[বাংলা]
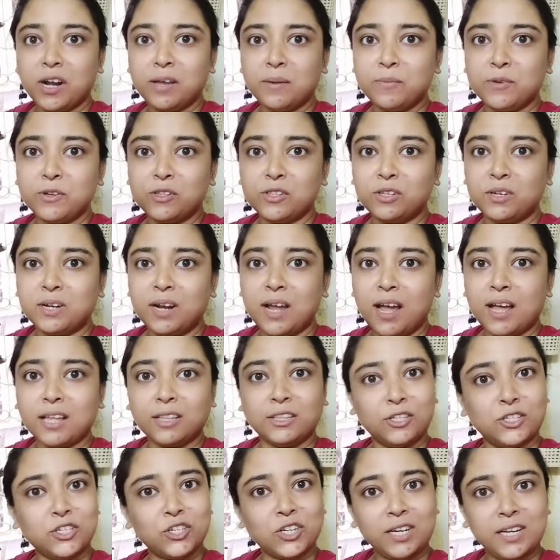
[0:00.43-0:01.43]
মর্নিং বন্ধুরা
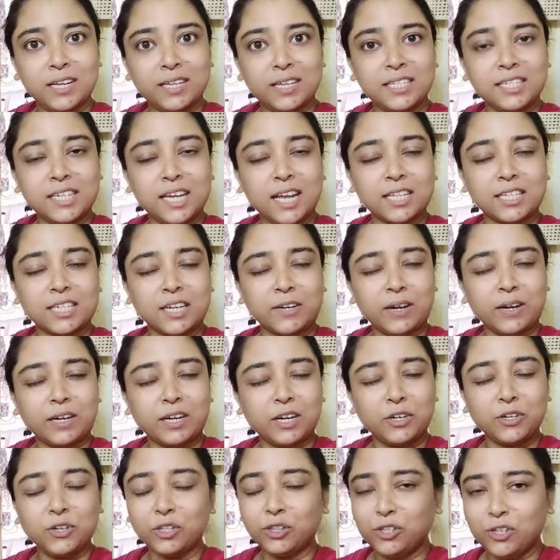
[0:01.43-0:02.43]
তো চলে এসছি আজকে
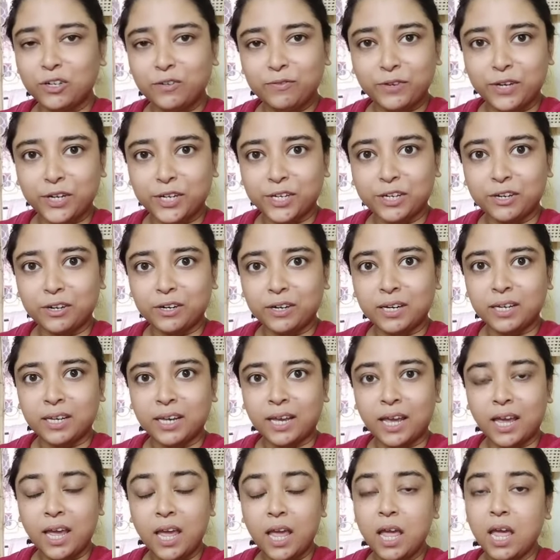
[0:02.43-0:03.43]
একটা নতুন ভিডিও
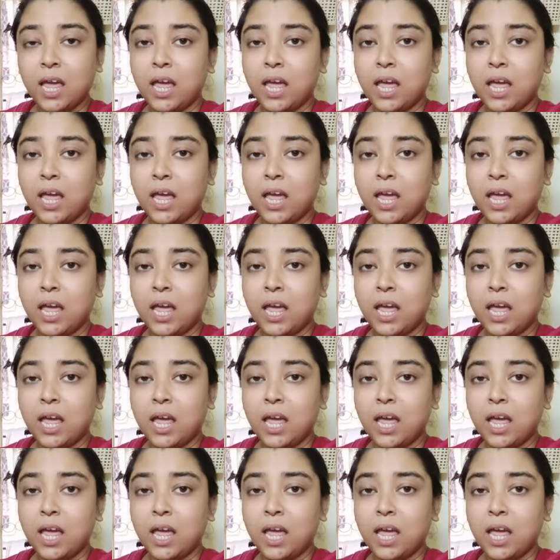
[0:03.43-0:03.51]
নিয়ে